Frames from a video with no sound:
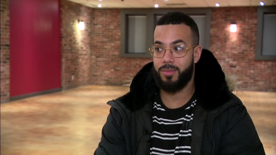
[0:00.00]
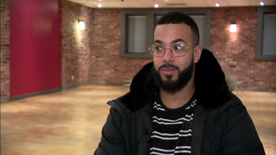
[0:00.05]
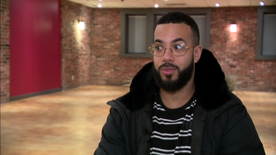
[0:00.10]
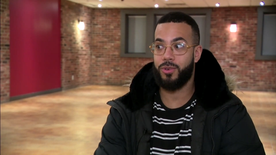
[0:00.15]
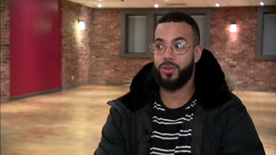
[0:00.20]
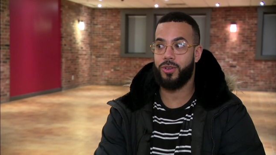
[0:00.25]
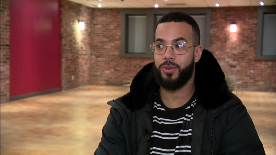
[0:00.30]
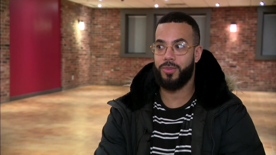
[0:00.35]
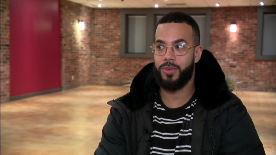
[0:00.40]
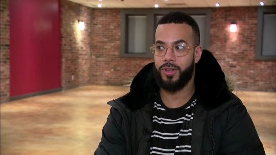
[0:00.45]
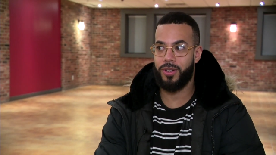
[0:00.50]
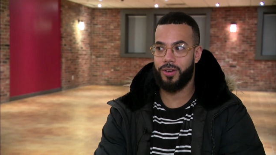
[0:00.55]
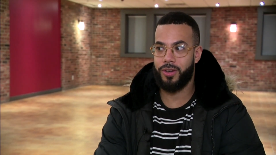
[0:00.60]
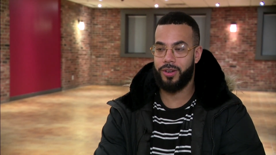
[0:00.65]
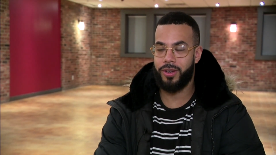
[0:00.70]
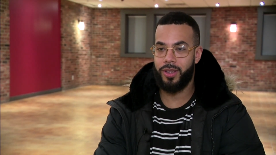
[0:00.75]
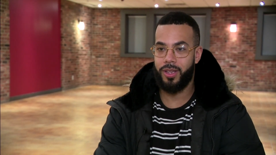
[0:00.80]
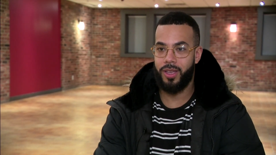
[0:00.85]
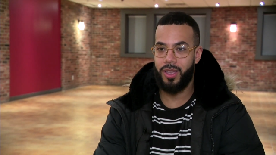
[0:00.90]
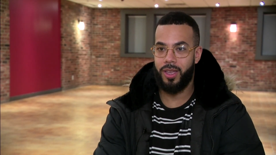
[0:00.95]
beaucoup mieux,
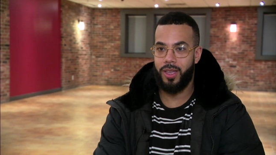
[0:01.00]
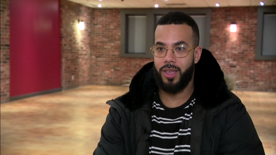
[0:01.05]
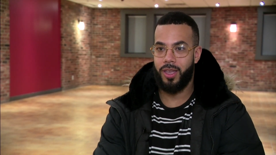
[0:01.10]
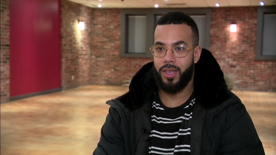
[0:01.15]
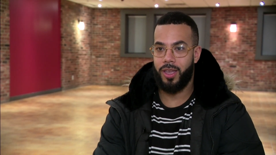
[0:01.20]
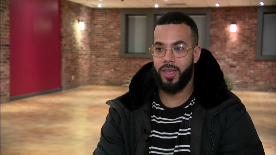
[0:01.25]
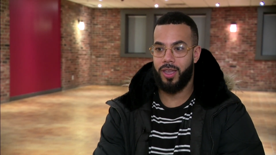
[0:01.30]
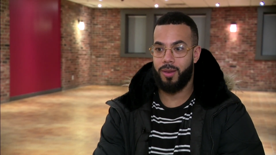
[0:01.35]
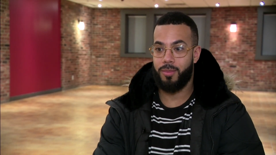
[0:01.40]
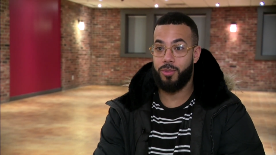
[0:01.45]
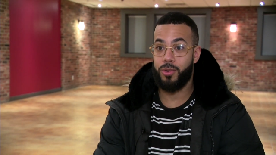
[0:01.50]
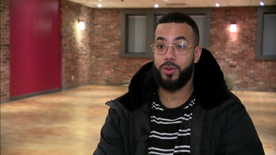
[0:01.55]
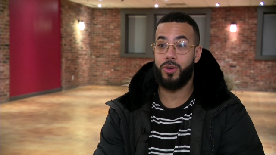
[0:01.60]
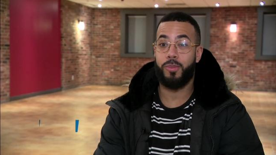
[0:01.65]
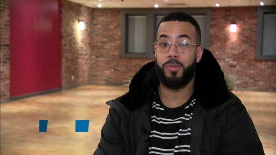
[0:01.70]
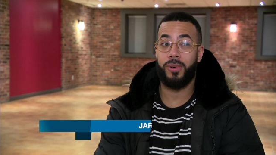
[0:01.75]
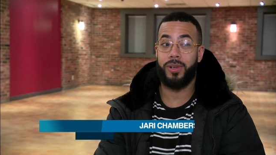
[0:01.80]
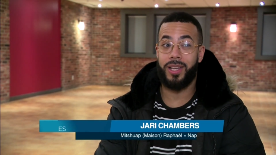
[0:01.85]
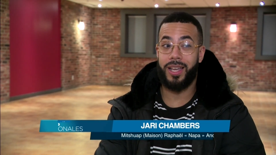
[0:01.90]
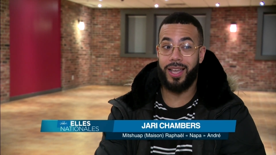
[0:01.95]
euh, beaucoup
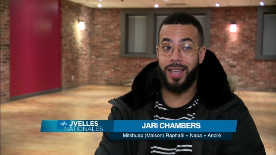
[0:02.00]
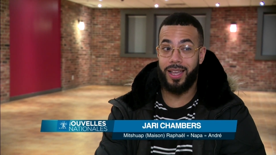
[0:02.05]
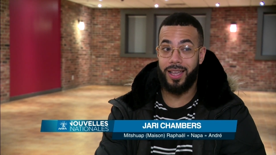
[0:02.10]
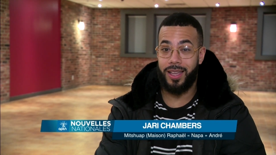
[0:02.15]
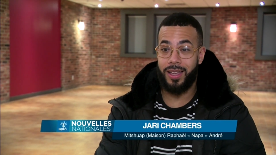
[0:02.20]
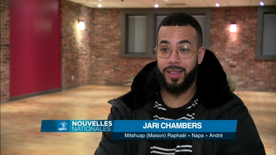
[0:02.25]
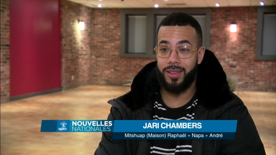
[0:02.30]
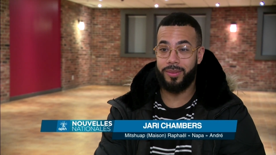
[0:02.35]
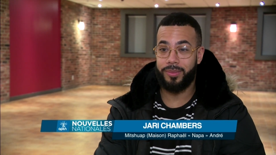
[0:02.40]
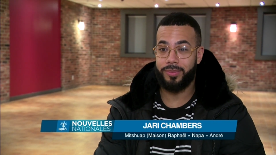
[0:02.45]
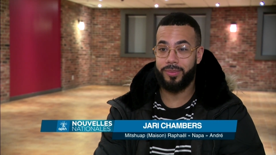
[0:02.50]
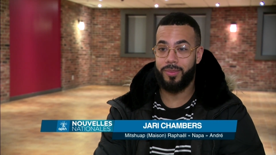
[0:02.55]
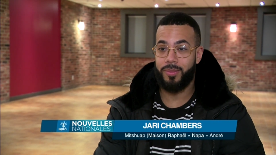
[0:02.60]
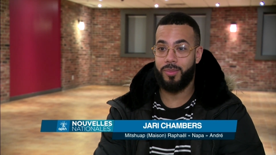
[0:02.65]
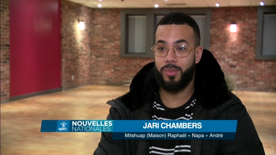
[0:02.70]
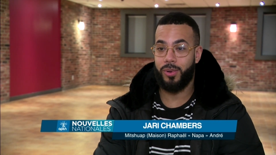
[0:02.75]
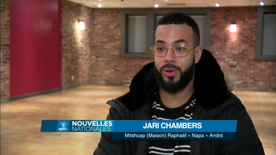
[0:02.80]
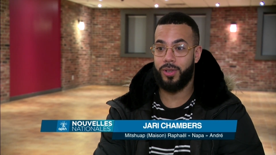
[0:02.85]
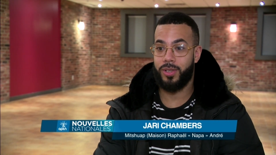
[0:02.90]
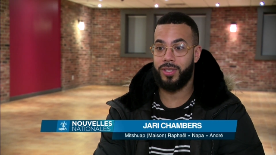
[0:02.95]
plus grand,
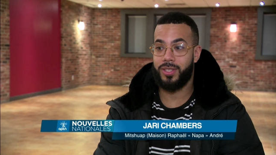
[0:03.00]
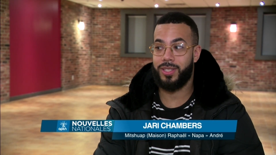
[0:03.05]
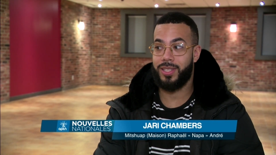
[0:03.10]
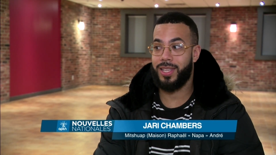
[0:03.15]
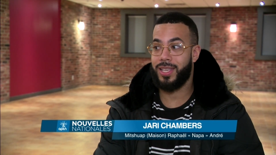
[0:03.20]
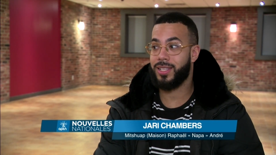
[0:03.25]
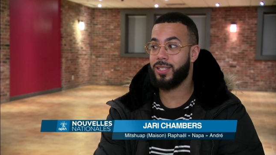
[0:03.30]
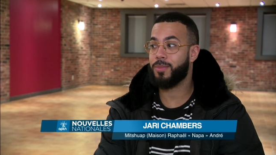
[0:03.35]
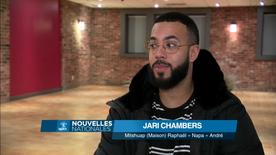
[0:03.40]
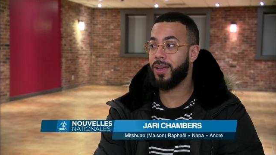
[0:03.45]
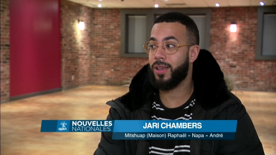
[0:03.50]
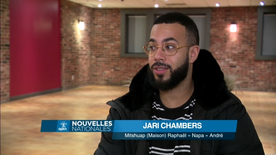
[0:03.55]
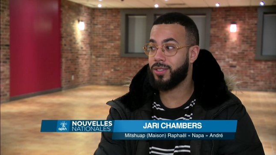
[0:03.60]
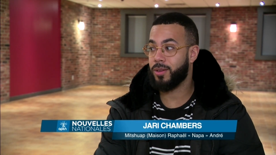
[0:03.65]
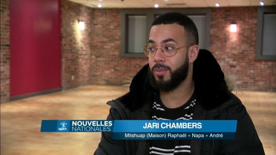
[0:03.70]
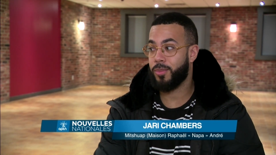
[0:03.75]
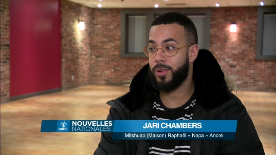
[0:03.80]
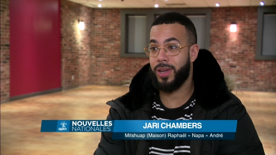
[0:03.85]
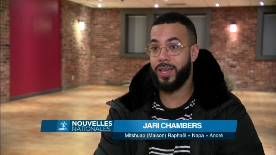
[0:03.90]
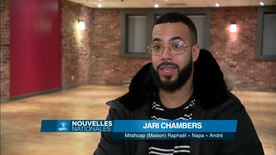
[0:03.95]
plus d'espace,
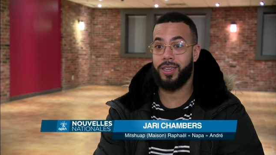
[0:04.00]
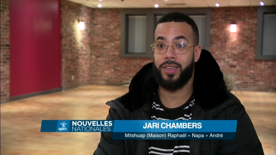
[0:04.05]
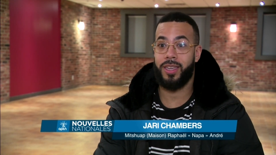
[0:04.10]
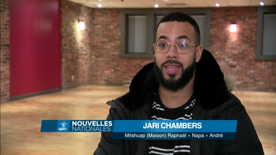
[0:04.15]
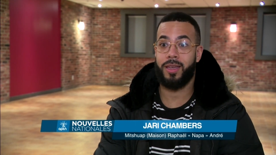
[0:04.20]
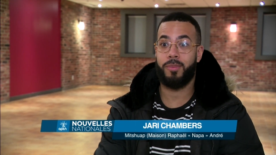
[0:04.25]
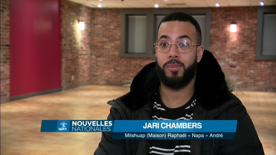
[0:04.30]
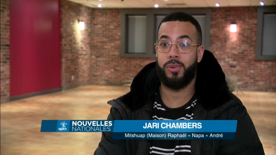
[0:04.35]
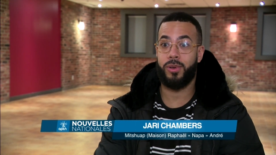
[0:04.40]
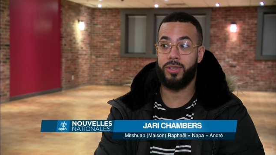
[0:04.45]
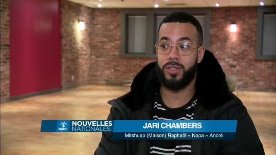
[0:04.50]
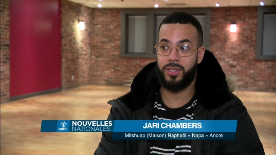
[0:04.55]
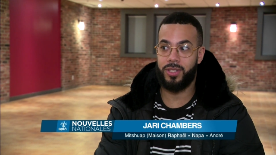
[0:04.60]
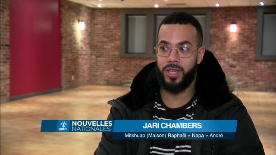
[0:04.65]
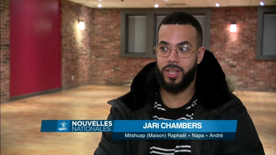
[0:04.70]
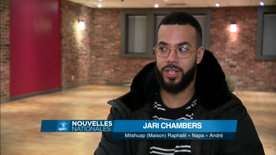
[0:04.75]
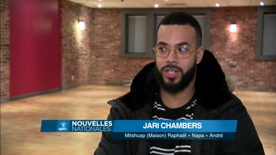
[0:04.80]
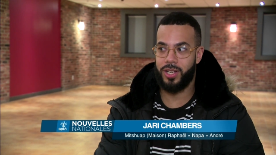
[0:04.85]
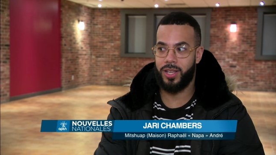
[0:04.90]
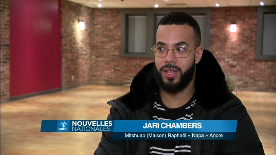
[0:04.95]
on peut accueillir plus
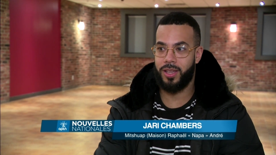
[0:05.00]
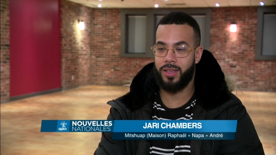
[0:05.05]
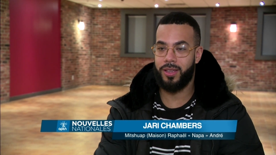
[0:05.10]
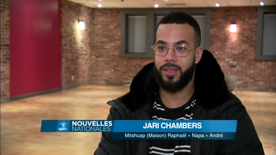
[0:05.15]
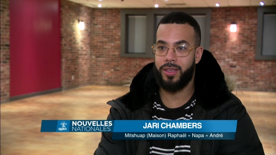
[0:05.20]
de gens.